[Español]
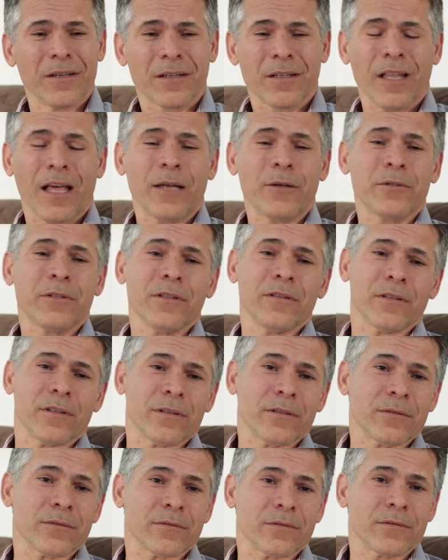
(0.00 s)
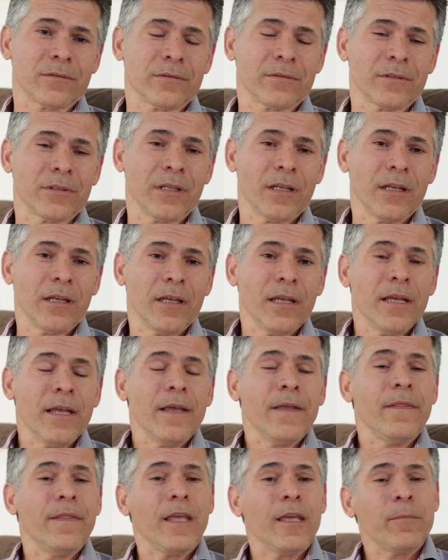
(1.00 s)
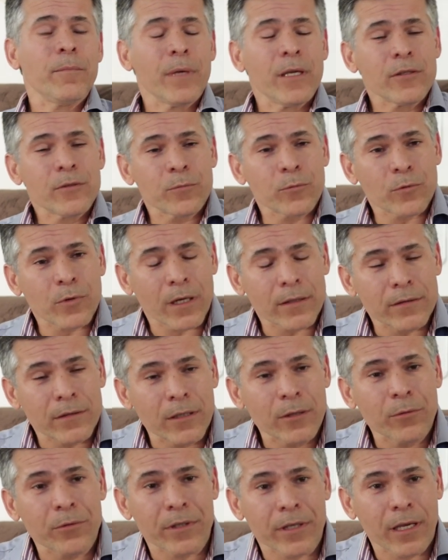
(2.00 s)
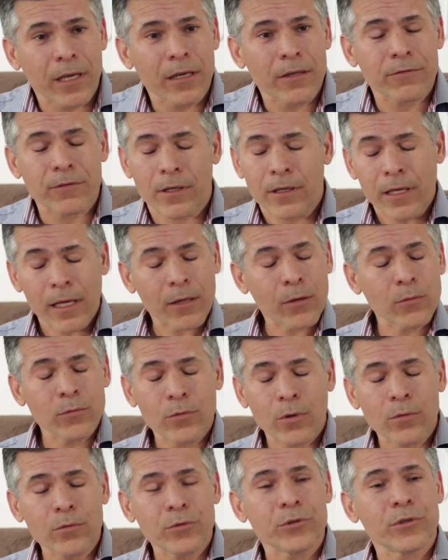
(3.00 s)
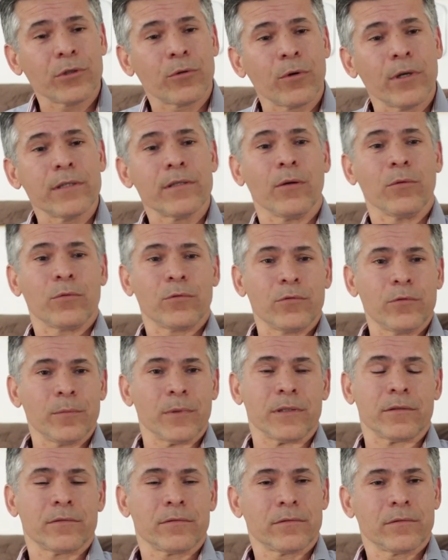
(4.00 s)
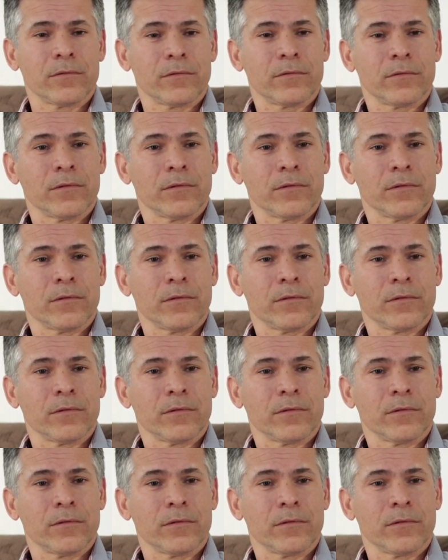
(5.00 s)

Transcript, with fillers: Claro que no. Ni siquiera Adán y Eva eran dueños de alguna cosa.